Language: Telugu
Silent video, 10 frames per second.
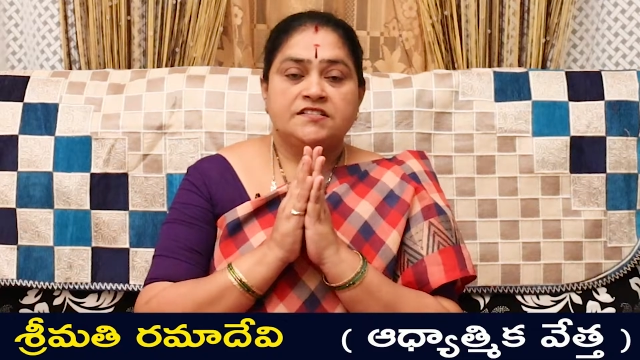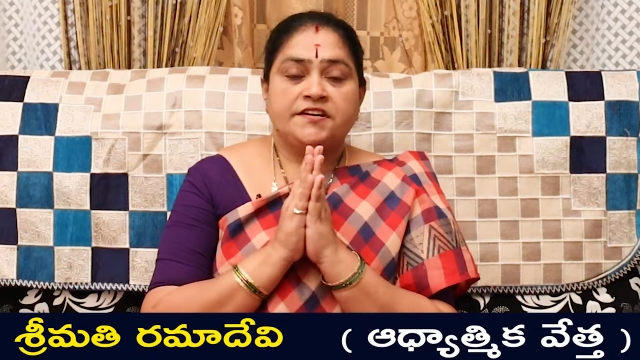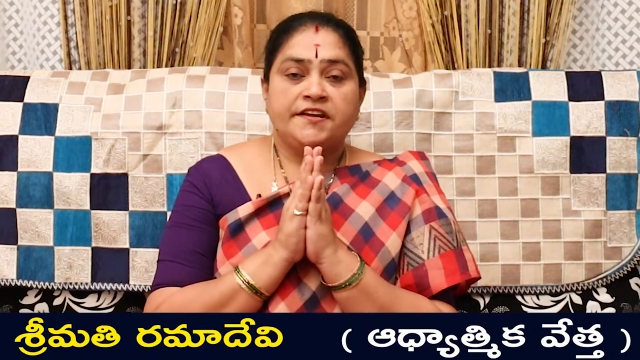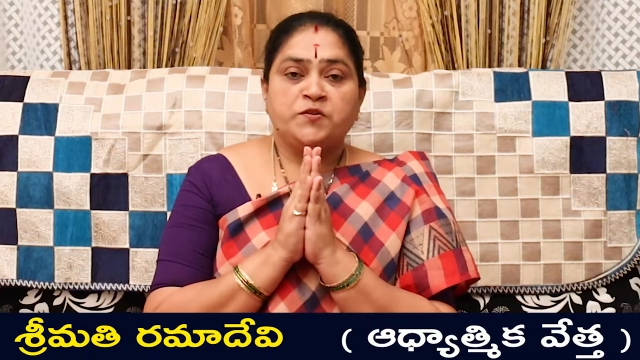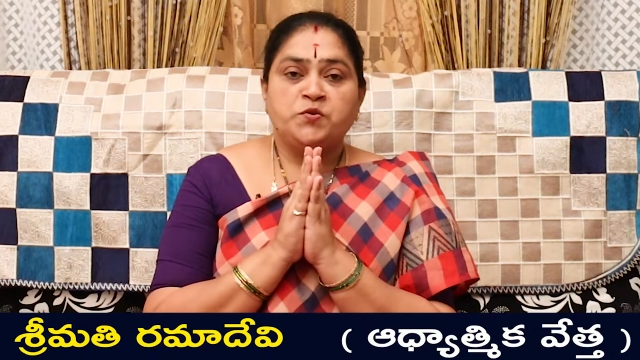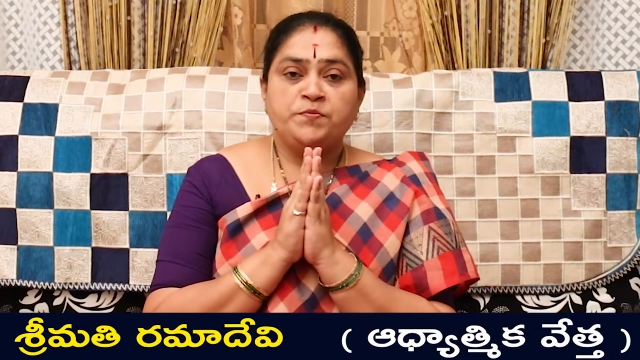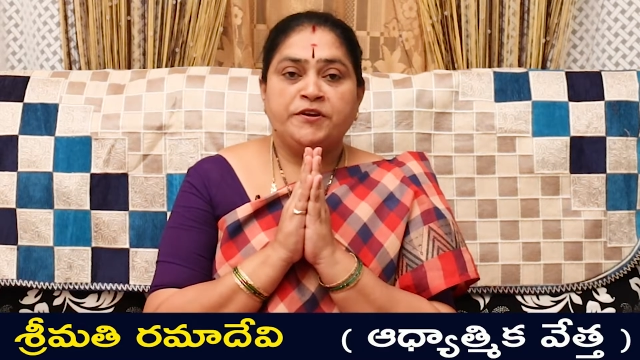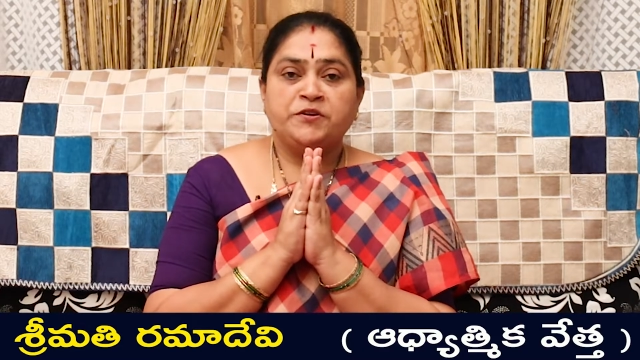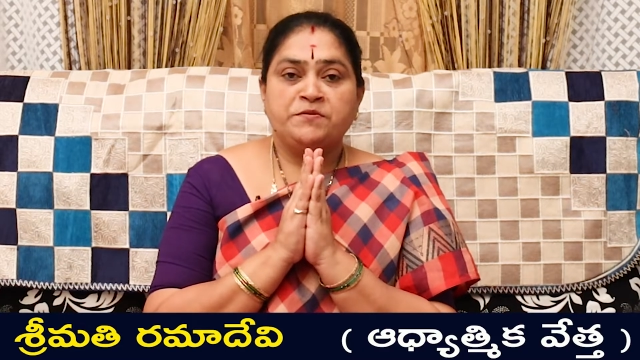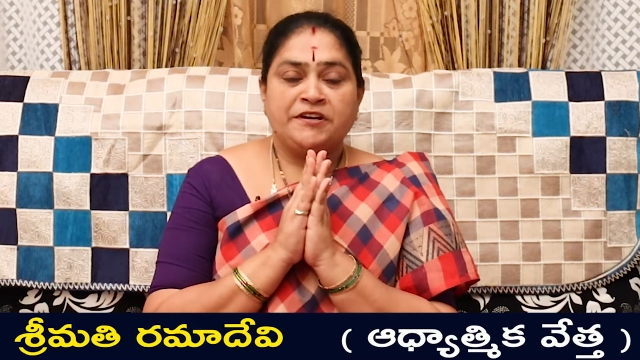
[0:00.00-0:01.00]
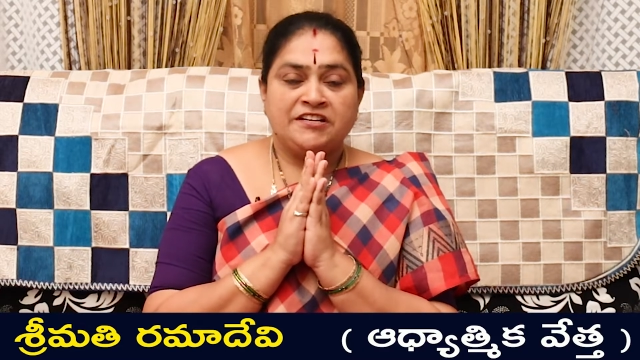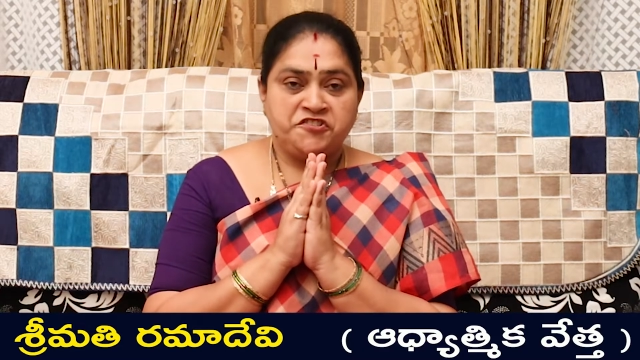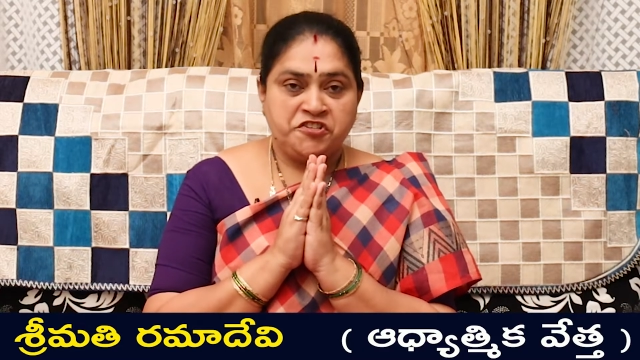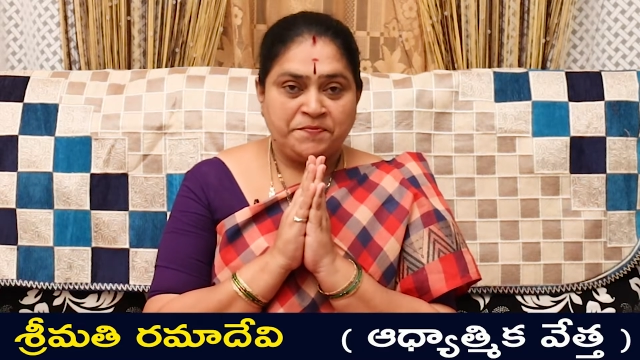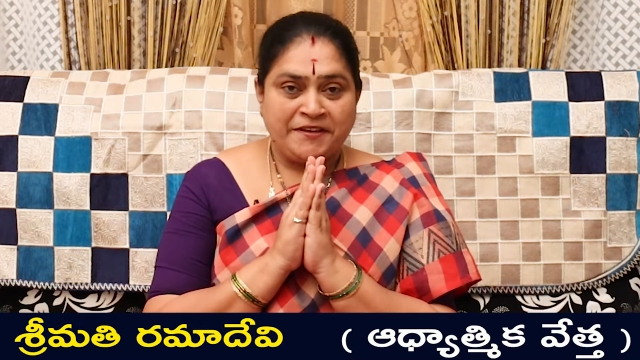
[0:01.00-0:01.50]
శ్రీ గురుభ్యో నమ
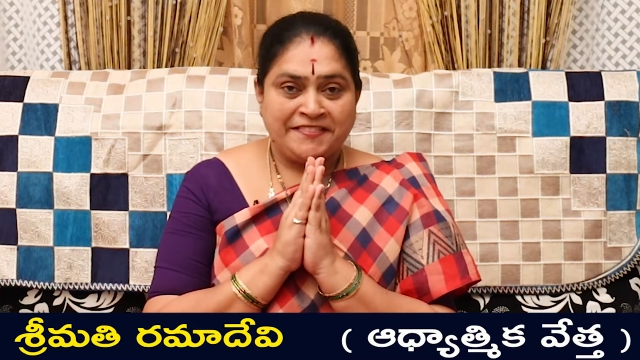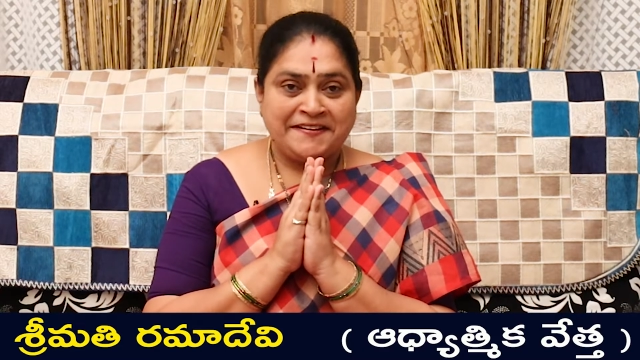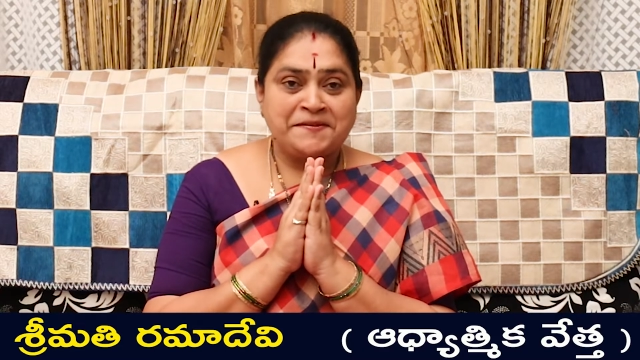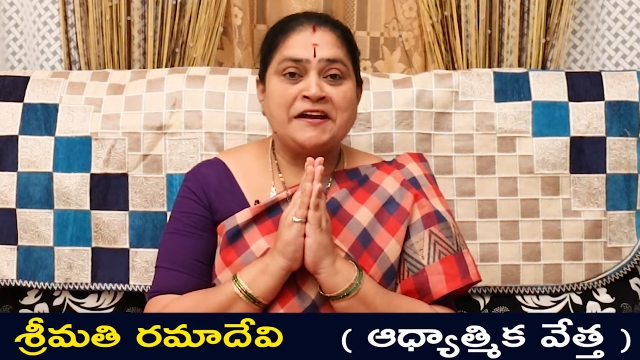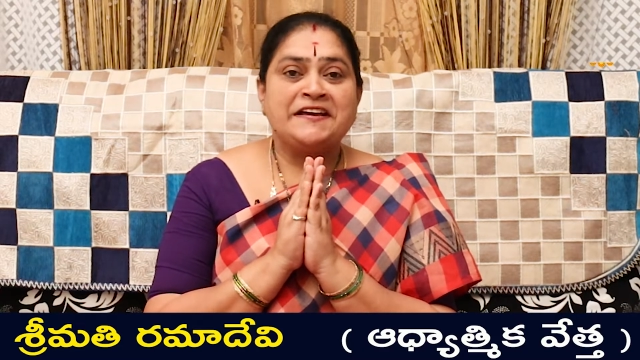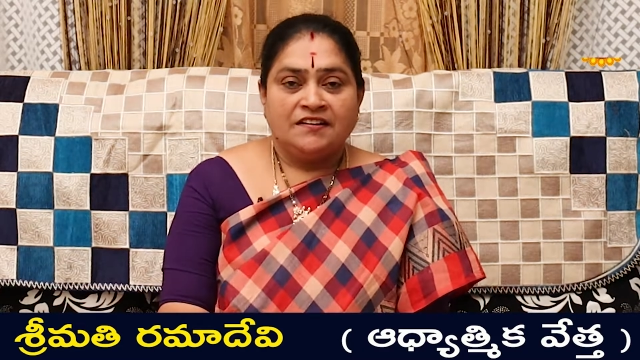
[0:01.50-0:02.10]
శ్రీమాత్రే నమ